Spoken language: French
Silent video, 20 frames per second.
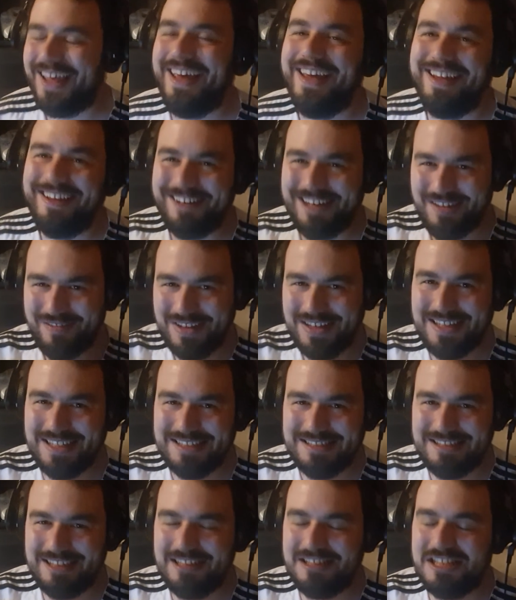Eh, il avait la
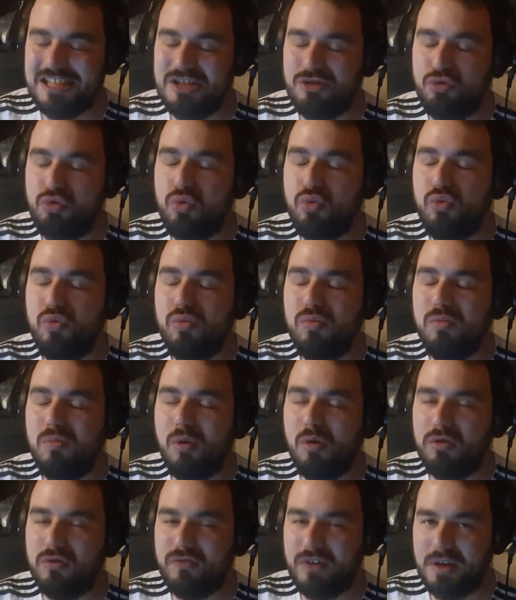casquette, Si tout le
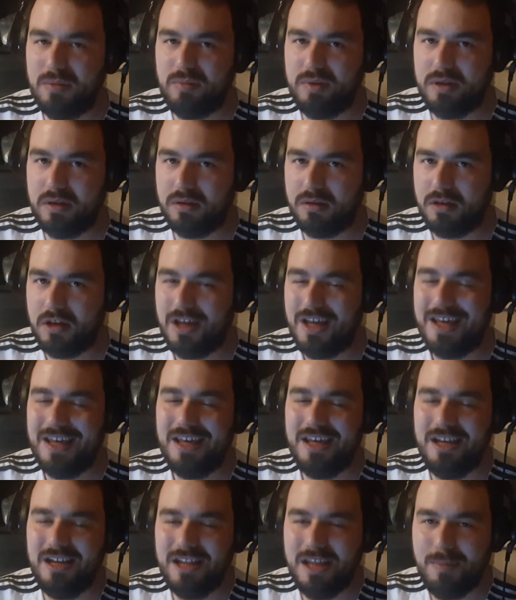monde va bien.
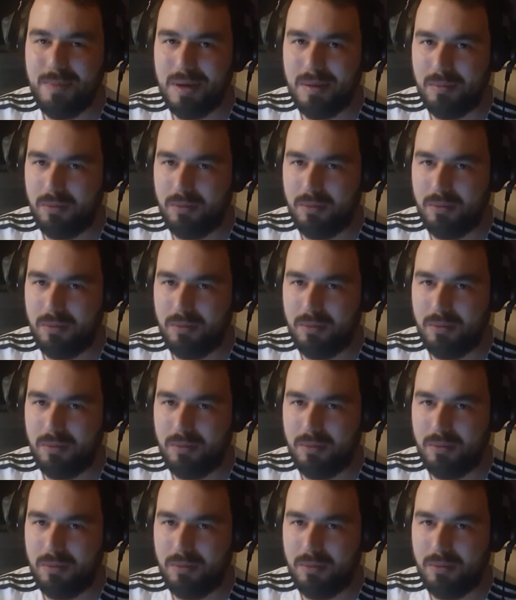Il n'est pas